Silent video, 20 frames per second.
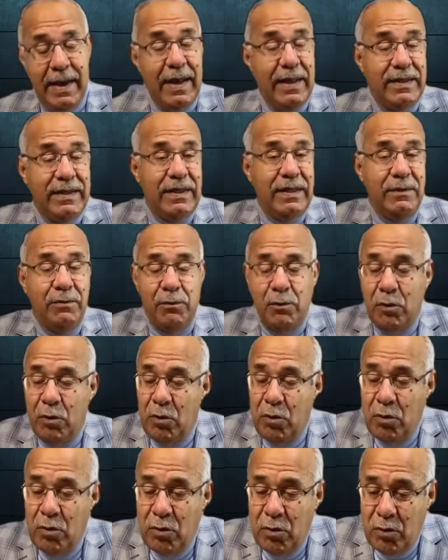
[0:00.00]
غاديين
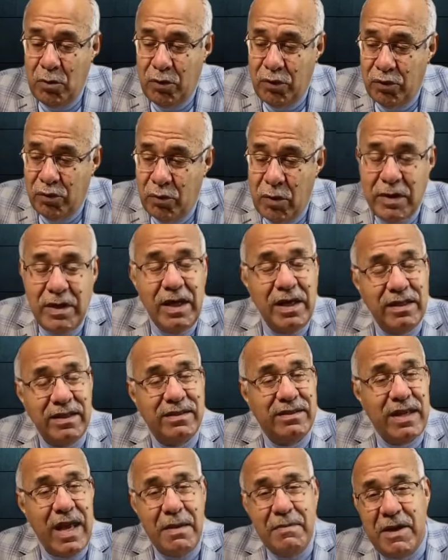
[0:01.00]
وانا
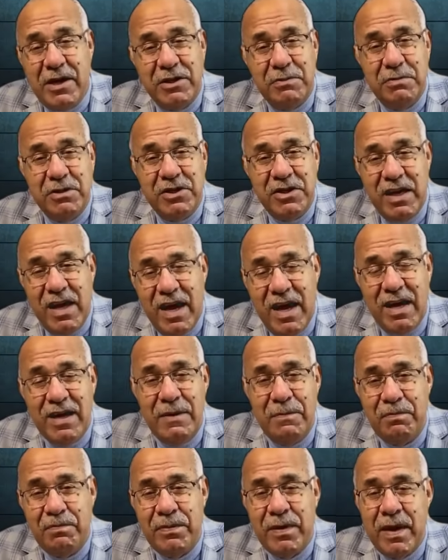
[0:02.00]
ديك الساعه ما عجبنيش
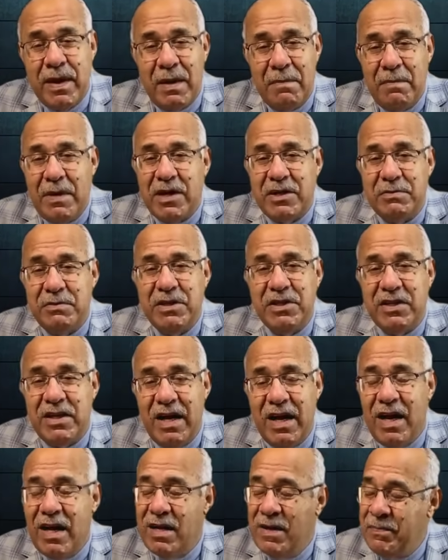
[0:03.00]
الحال ما عجبنيش
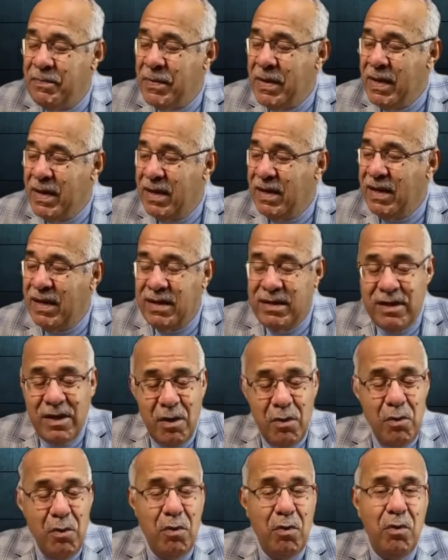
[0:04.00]
الحال
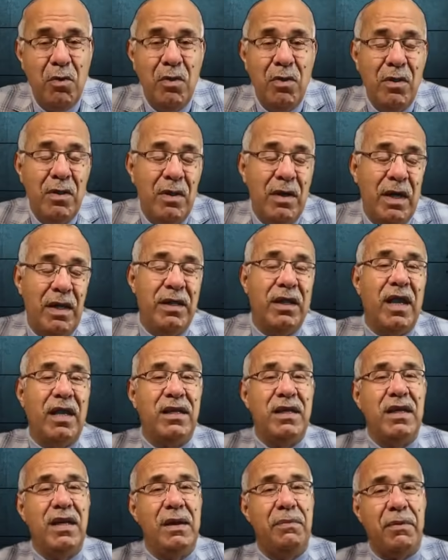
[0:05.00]
لانه حنا
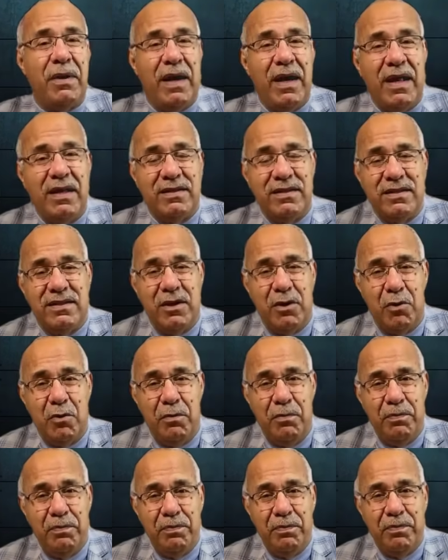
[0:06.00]
غادي لا بقرعه
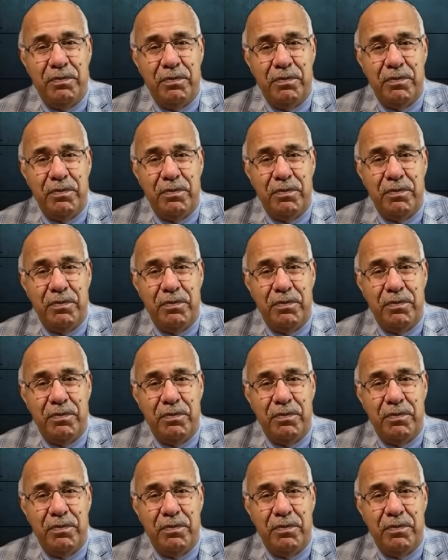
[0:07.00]
السيروم